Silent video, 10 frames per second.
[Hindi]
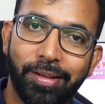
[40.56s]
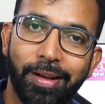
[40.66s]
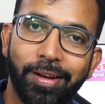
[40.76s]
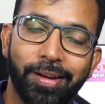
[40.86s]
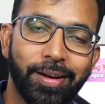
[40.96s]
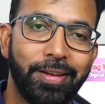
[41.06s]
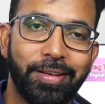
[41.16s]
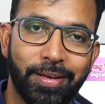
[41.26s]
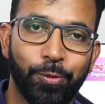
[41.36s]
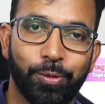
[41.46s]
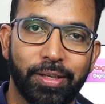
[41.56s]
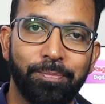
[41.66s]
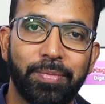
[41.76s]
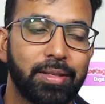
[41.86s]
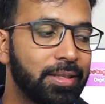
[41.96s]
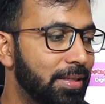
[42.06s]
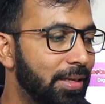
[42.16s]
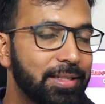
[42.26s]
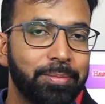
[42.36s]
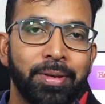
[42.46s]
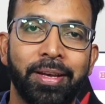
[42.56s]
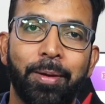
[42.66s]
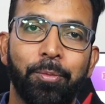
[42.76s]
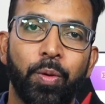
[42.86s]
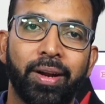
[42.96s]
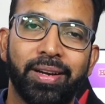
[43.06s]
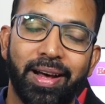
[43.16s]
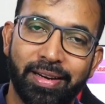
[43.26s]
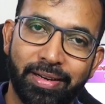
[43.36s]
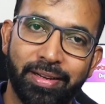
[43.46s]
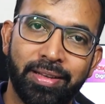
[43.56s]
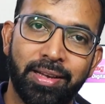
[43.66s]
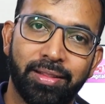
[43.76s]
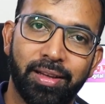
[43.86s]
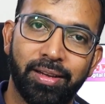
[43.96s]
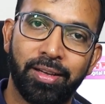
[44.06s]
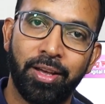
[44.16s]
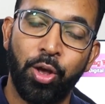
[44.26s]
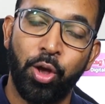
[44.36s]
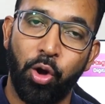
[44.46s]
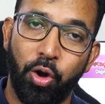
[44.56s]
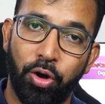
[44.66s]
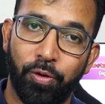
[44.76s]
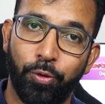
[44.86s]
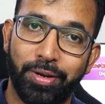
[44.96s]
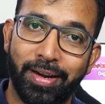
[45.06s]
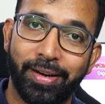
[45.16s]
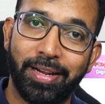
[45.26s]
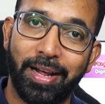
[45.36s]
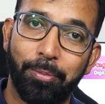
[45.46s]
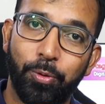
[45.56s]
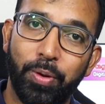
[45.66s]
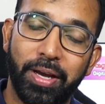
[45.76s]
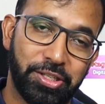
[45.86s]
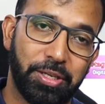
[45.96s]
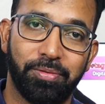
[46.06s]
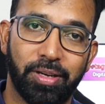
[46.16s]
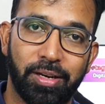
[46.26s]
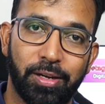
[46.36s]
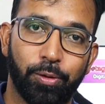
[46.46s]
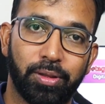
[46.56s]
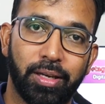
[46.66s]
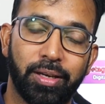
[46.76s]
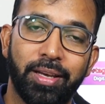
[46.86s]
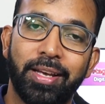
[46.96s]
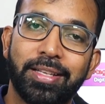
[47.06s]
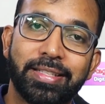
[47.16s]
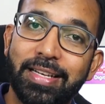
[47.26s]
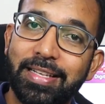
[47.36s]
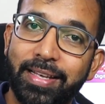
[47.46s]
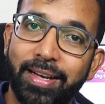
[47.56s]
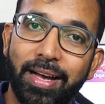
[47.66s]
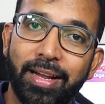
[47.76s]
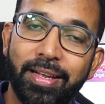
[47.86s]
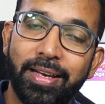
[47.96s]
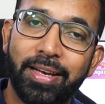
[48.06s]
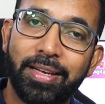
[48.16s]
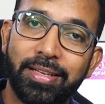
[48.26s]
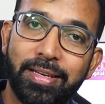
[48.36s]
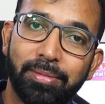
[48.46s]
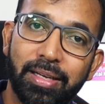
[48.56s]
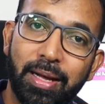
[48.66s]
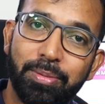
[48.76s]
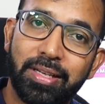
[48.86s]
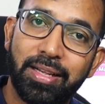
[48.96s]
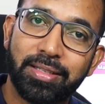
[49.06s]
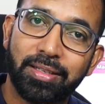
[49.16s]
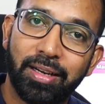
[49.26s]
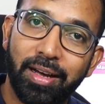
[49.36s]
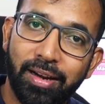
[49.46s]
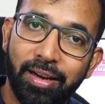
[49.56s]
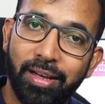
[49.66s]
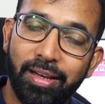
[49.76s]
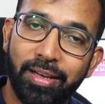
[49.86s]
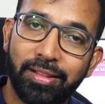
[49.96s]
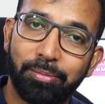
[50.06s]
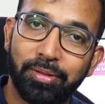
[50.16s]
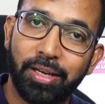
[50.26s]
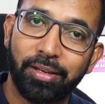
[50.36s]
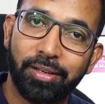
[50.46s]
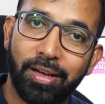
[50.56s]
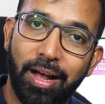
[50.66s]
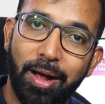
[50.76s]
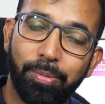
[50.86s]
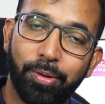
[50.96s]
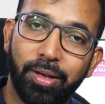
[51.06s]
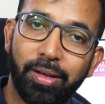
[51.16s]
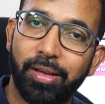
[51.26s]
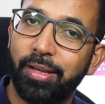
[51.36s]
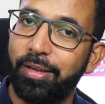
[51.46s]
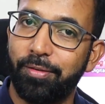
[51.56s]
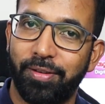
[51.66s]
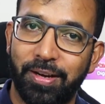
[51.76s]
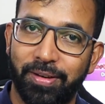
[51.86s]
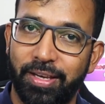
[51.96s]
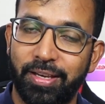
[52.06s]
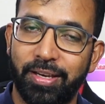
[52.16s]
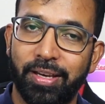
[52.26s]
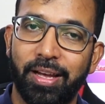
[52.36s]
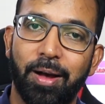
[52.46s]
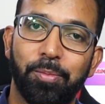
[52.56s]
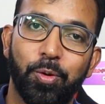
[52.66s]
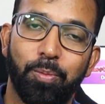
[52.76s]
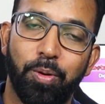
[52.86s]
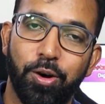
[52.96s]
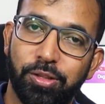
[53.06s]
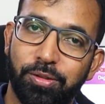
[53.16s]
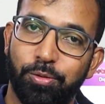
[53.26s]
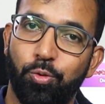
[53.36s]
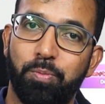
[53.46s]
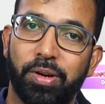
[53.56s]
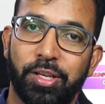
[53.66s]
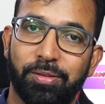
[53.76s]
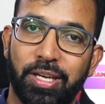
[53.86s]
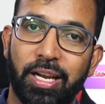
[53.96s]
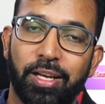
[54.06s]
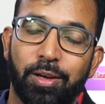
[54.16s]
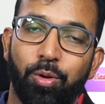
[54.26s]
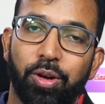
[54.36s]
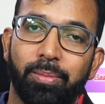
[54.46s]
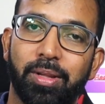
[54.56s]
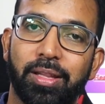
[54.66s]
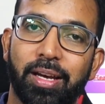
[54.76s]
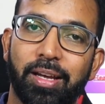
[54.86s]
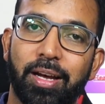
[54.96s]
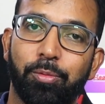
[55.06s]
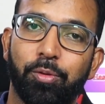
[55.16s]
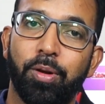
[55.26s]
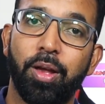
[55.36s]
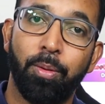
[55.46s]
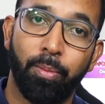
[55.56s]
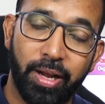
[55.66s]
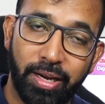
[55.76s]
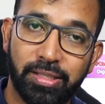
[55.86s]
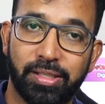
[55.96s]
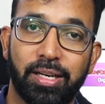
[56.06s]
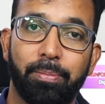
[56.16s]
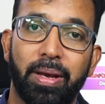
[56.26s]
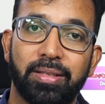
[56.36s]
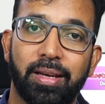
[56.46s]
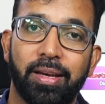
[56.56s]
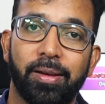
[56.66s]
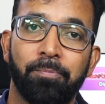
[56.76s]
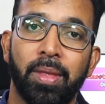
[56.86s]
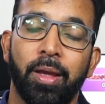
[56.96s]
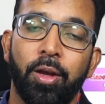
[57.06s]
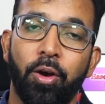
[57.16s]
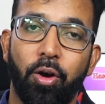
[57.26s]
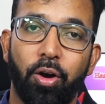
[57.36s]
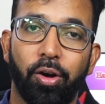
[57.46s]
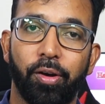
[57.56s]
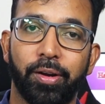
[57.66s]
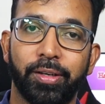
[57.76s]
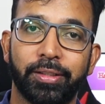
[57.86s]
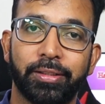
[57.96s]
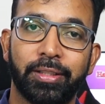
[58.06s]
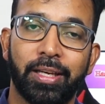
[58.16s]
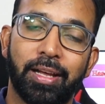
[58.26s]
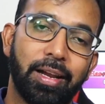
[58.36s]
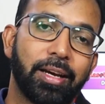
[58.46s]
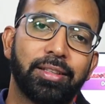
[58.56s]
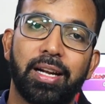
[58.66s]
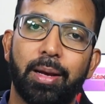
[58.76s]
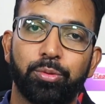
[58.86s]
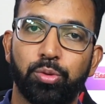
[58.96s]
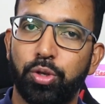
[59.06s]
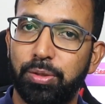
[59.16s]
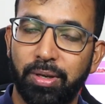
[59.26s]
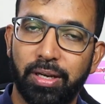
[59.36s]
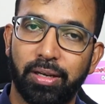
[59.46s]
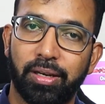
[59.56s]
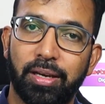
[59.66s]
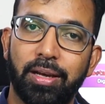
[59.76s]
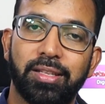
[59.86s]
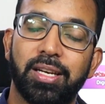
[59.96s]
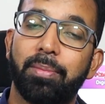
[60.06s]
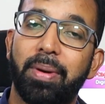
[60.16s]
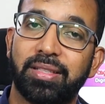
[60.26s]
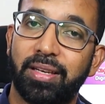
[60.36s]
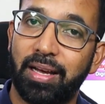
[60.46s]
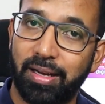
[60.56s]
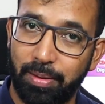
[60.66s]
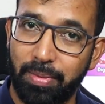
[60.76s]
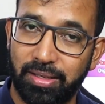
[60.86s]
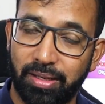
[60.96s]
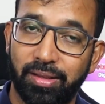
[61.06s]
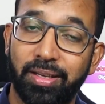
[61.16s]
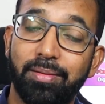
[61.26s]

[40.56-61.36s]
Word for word: का कहानी क्या होता है सेल्स में आपको एक टारगेट दिया जाता है और वो टारगेट आपको अचीव करना होता है सेल्स का कहानी है जब तक आप सेल्स कर रहे हैं तब तक आपकी वाहवाही है आपको बहुत ऊपर तक जाने का मौका मिलता है आपको ढेर सारा पैसा है और लगातार आप स्विच भी कर करके अच्छा पैसा यहाँ कमा सकते